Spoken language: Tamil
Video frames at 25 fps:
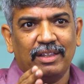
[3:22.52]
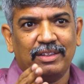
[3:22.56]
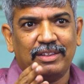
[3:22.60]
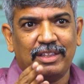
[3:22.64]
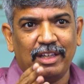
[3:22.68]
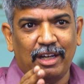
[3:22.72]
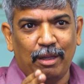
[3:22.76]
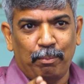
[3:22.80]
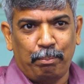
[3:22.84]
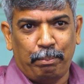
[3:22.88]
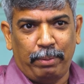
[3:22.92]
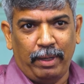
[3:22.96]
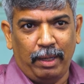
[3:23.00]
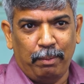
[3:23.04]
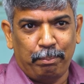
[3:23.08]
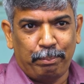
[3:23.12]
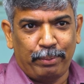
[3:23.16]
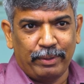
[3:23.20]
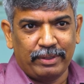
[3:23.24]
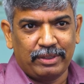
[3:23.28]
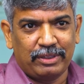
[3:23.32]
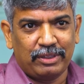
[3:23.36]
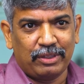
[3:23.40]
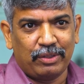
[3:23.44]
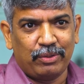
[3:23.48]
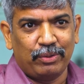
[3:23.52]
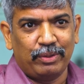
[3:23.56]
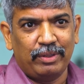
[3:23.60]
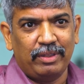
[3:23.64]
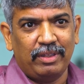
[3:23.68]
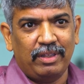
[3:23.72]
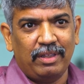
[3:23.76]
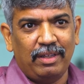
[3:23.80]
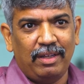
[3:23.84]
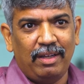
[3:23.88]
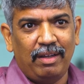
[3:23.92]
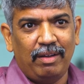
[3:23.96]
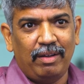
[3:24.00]
சில பேப்பர்ஸுக்கு
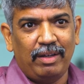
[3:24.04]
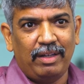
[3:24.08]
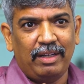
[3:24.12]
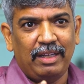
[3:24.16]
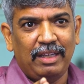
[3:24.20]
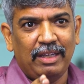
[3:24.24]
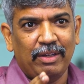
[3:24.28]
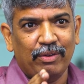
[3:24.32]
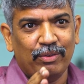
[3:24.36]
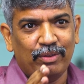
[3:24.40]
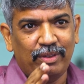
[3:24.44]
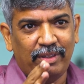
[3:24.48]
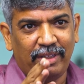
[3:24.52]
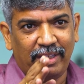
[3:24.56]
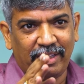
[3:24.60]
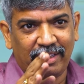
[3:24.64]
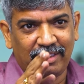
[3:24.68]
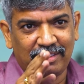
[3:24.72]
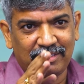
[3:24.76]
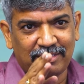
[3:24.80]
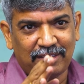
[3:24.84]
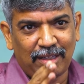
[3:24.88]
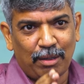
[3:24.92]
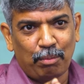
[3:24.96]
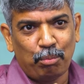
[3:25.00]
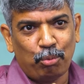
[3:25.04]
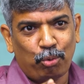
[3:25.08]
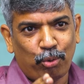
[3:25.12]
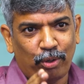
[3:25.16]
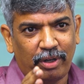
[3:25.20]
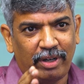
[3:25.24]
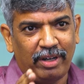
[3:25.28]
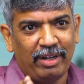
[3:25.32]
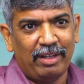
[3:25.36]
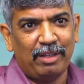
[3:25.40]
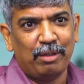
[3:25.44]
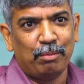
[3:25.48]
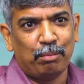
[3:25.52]
வந்து நீங்கள் வந்து எக்ஸாம் கூட
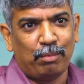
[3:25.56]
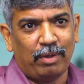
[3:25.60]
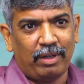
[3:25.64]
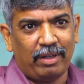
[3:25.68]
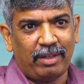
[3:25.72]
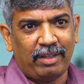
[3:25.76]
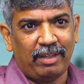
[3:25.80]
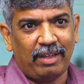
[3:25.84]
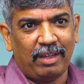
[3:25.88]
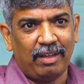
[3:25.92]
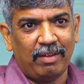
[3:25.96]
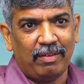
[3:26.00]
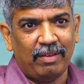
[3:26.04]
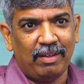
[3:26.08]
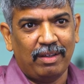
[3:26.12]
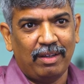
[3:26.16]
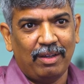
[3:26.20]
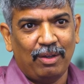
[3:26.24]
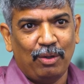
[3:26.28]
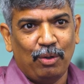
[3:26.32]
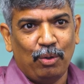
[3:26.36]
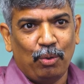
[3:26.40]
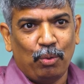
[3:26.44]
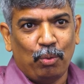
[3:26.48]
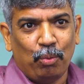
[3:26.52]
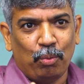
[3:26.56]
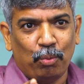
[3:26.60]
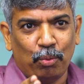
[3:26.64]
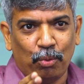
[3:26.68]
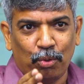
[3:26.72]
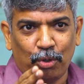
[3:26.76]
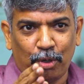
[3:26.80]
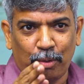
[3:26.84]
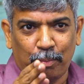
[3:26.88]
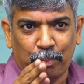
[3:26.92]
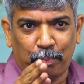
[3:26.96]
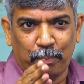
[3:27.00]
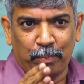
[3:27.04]
எழுத மாட்டீங்க
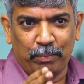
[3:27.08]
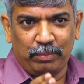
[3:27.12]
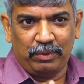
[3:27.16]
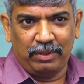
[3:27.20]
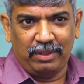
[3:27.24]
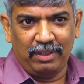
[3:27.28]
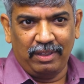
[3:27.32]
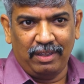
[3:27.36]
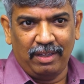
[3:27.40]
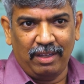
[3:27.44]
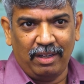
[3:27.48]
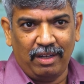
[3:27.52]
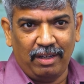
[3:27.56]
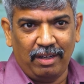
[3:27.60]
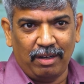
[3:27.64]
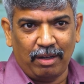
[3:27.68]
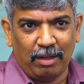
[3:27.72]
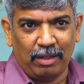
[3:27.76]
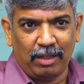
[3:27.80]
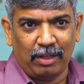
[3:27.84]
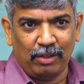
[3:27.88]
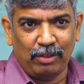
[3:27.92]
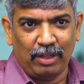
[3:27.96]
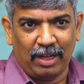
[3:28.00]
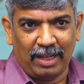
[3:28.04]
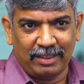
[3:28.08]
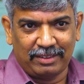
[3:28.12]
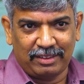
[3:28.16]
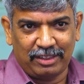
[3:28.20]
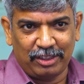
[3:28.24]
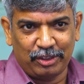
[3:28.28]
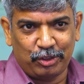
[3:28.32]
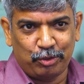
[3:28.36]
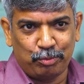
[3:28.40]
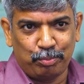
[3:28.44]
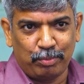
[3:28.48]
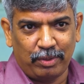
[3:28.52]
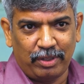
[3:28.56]
உங்களோட தியரி அதாவது
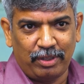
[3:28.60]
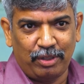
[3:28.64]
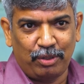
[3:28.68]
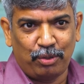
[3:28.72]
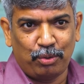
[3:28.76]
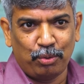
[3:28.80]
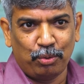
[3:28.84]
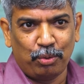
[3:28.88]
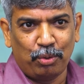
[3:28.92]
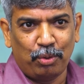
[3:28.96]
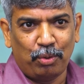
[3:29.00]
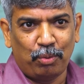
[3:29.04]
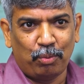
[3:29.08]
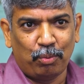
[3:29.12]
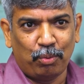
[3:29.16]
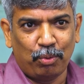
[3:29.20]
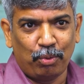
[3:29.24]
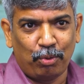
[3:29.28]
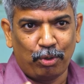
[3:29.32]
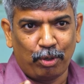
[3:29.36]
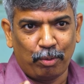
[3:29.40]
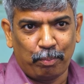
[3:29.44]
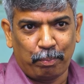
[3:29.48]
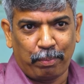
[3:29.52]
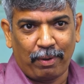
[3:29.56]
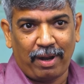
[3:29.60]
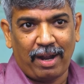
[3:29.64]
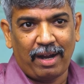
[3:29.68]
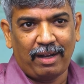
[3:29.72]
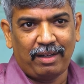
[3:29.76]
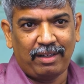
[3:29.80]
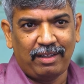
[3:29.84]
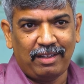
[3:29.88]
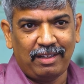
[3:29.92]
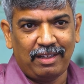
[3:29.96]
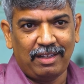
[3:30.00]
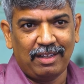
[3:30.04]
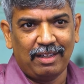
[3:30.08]
அசஸ்மெண்ட்டும் உங்களோட
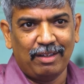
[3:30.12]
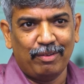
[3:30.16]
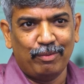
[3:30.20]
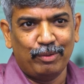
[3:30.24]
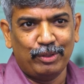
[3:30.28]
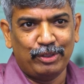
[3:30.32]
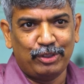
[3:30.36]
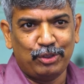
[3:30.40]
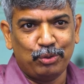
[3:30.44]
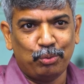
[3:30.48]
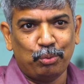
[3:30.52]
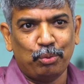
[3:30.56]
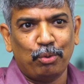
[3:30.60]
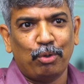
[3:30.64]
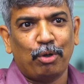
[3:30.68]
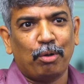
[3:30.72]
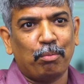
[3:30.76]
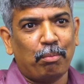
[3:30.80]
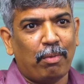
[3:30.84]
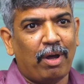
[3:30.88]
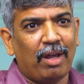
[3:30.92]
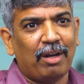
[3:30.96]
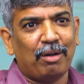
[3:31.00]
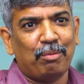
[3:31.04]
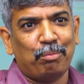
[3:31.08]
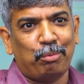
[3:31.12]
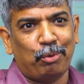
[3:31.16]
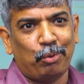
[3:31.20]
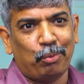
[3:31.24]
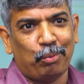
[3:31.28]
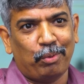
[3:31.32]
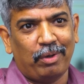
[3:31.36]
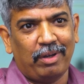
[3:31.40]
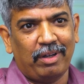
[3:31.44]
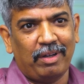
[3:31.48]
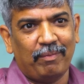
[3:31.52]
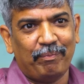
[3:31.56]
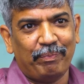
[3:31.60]
ப்ராக்டிக்கலை வச்சு உங்களோட மார்க்
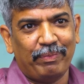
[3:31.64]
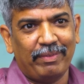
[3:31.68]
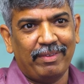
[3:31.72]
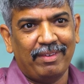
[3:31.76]
போடுவாங்க